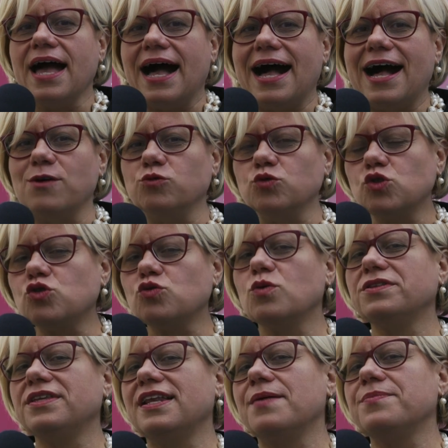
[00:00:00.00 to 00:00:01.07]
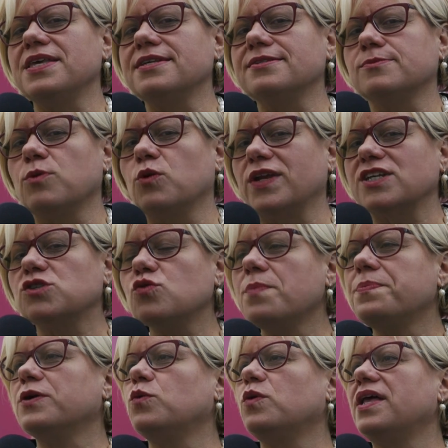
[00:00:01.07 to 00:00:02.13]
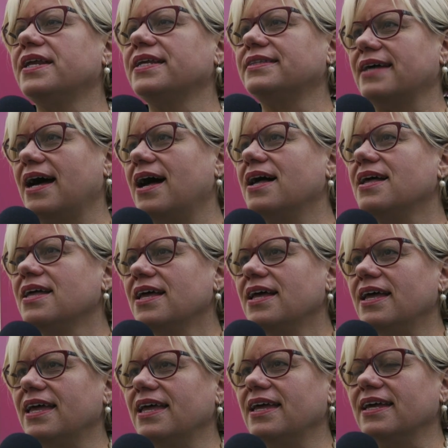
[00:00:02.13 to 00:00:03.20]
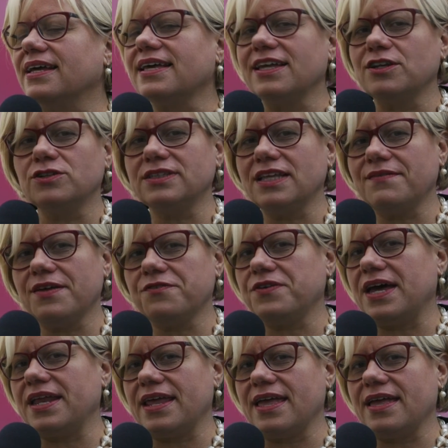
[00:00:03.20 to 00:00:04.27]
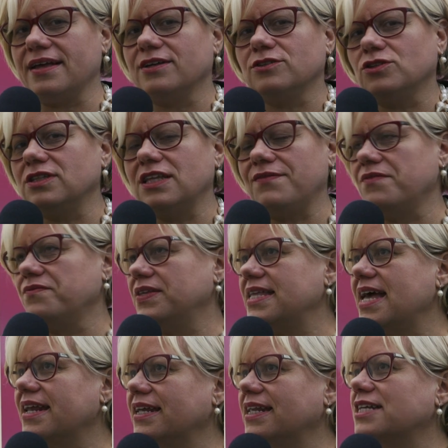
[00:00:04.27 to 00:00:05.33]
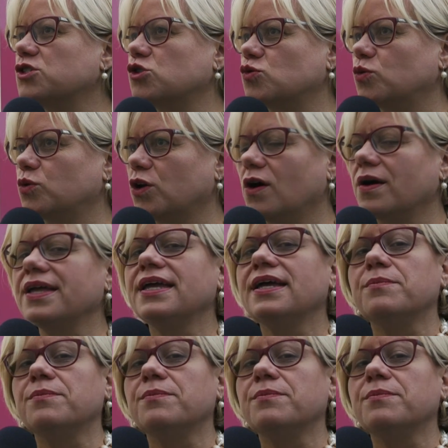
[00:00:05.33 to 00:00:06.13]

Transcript: ha un suo dinamismo, una sua peculiarità eh, che non deve, fare, non deve, invidiare nessuno,